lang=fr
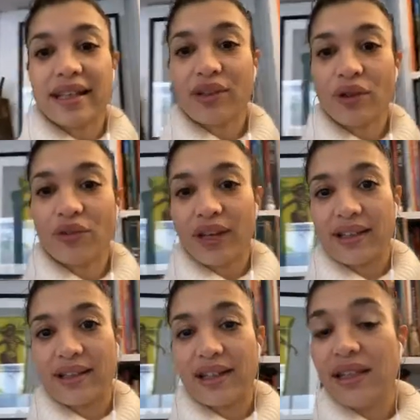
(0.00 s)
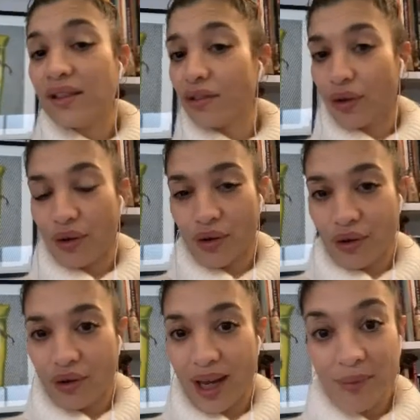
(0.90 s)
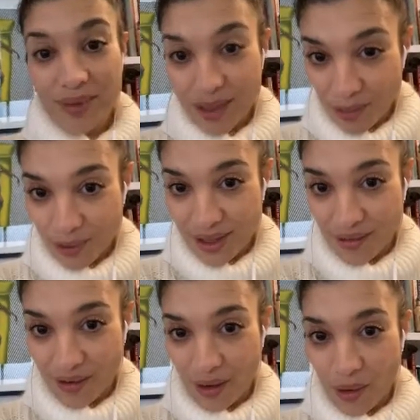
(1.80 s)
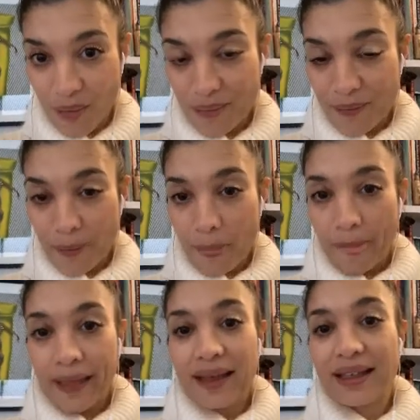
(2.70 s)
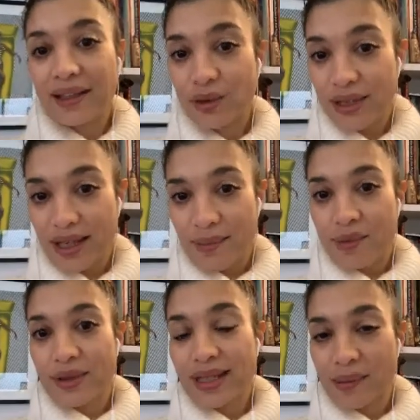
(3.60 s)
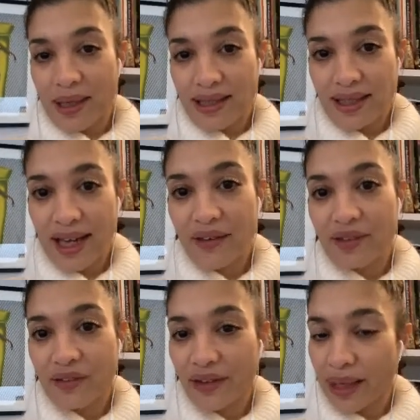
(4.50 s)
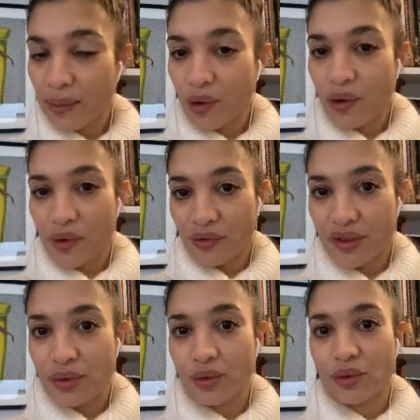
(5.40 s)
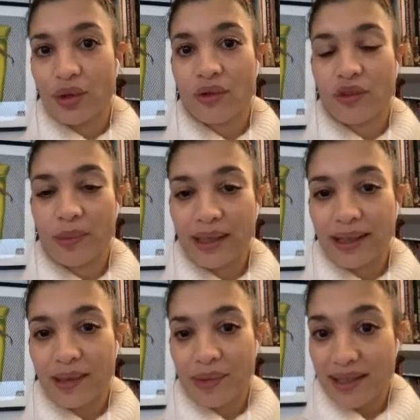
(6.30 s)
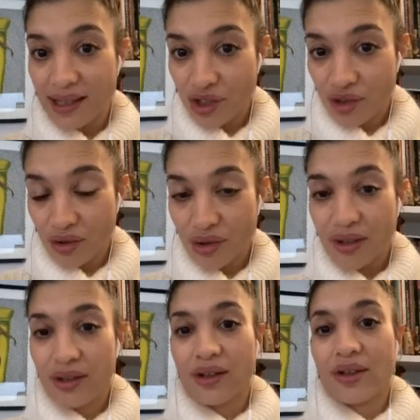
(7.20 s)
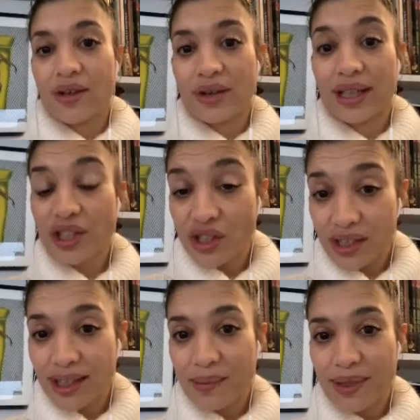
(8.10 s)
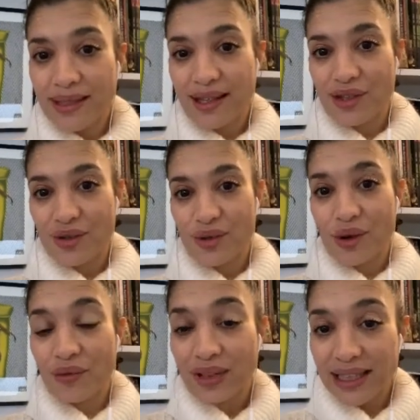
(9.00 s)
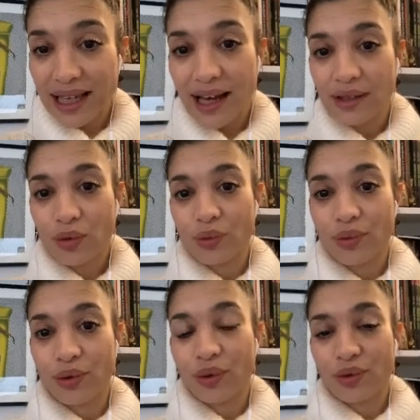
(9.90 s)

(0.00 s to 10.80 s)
et d'en faire des livres un petit peu différents. Et deuxièmement, Sébastien avait vraiment envie de transmettre un message euh, caché, un message en filigrane qu'on peut